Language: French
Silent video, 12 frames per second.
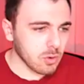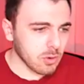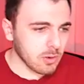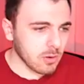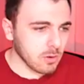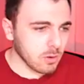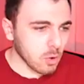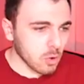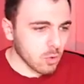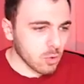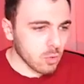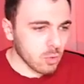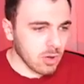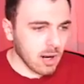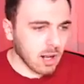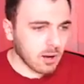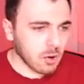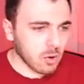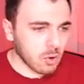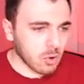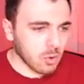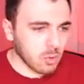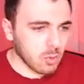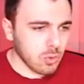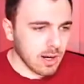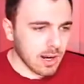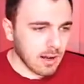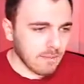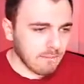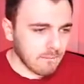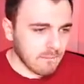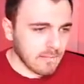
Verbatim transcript: Go Ouh là là Ouh là là